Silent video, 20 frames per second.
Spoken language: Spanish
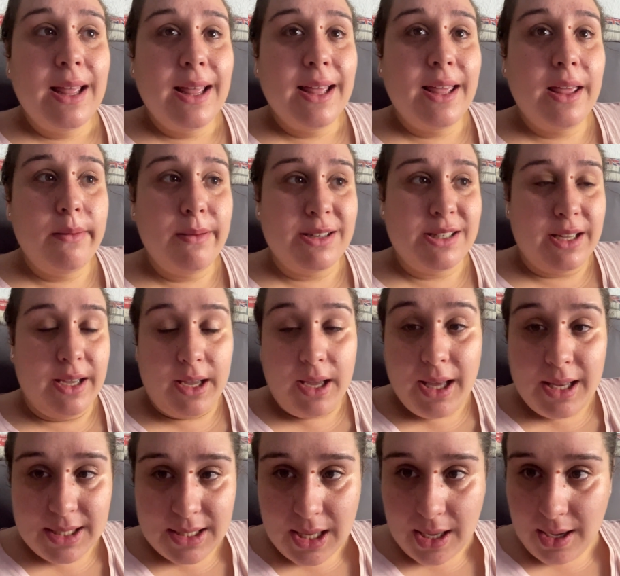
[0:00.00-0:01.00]
¿Qué pasa?
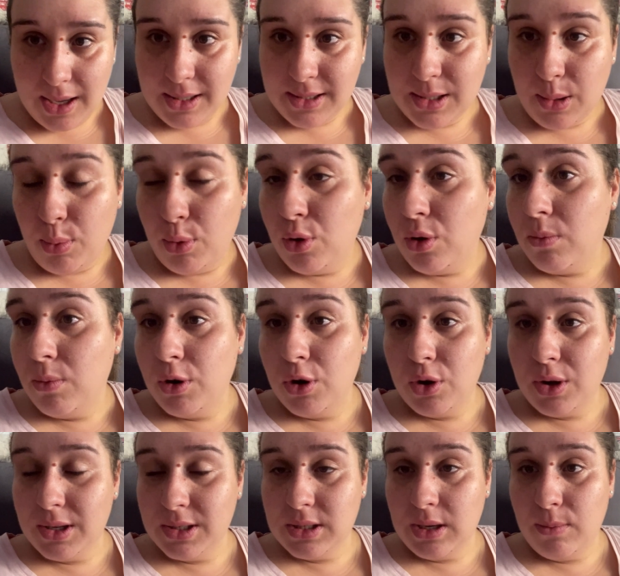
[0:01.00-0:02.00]
Que él se cansa, pues como
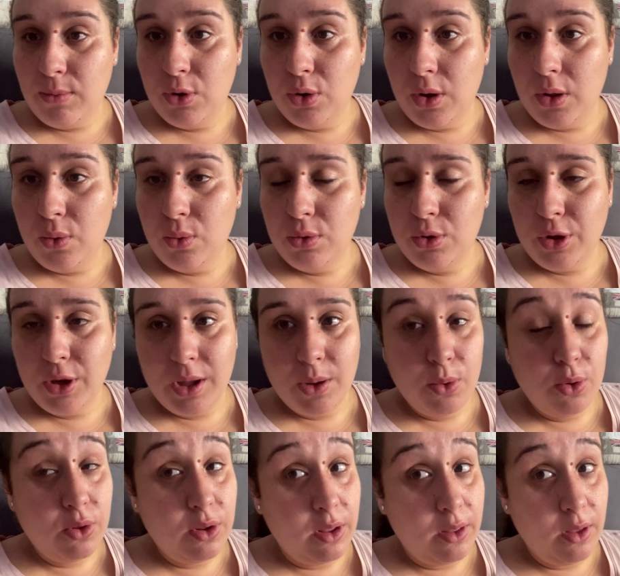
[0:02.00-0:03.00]
nos cansamos los adultos, que
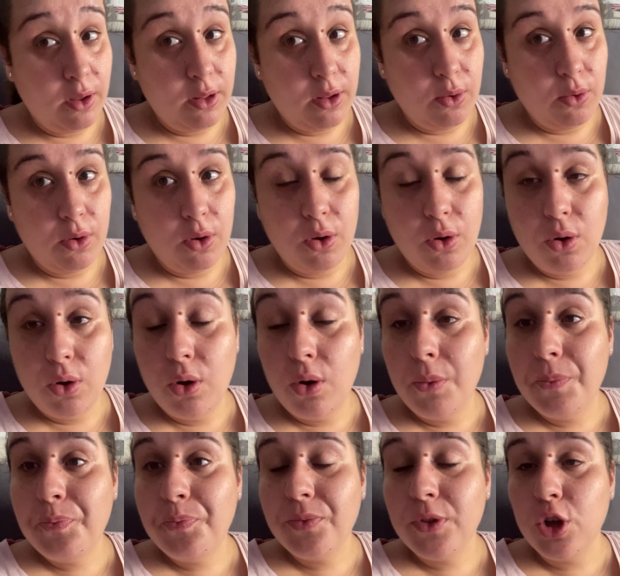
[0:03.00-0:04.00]
bostizo y tengo los
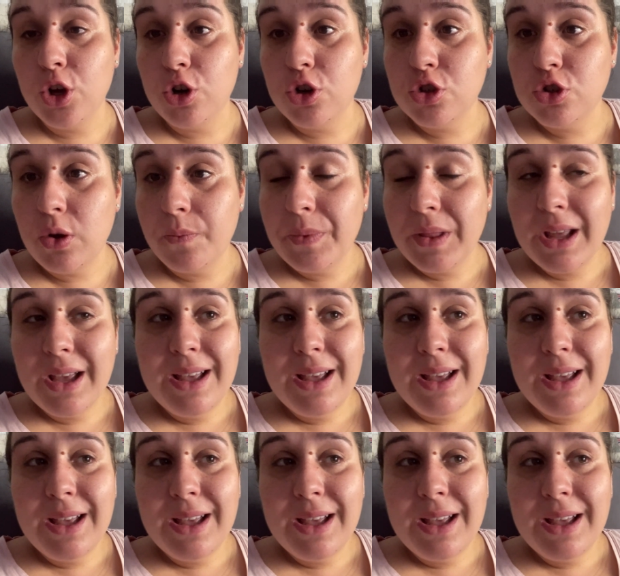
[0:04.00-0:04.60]
ojos llorosos.